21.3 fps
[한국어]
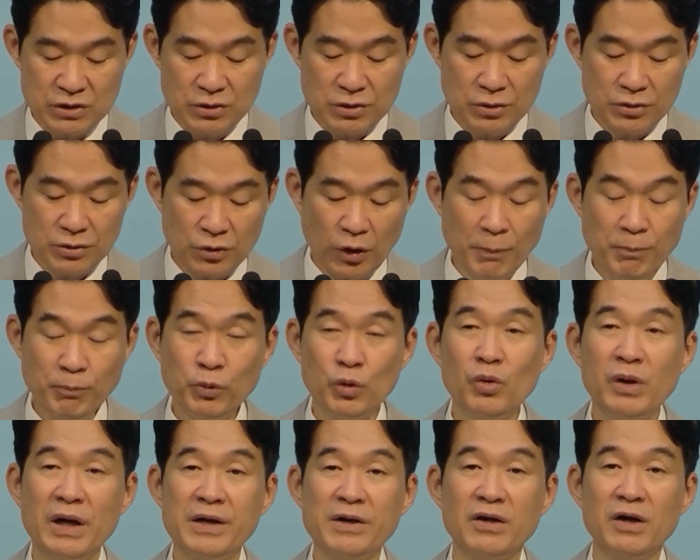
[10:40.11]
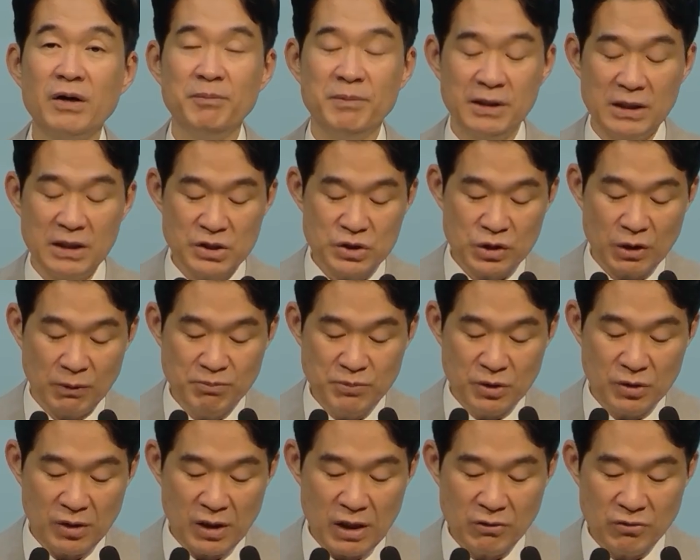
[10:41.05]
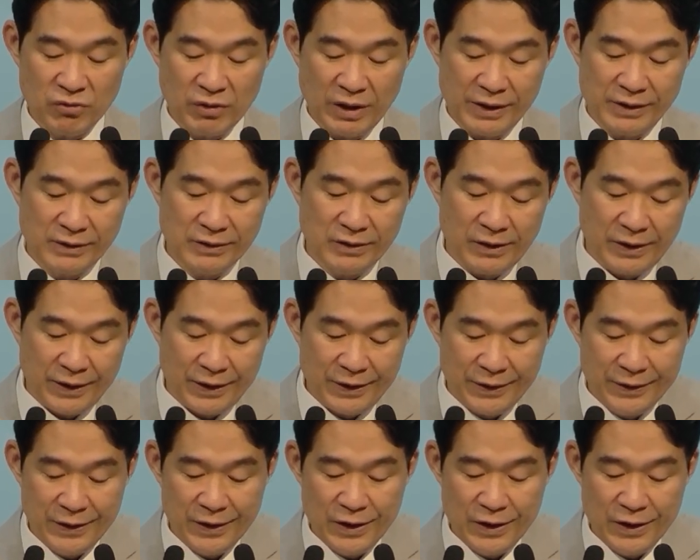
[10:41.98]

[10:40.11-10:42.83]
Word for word: 덮고 가는 겁니다. 점령하고 가는 거예요.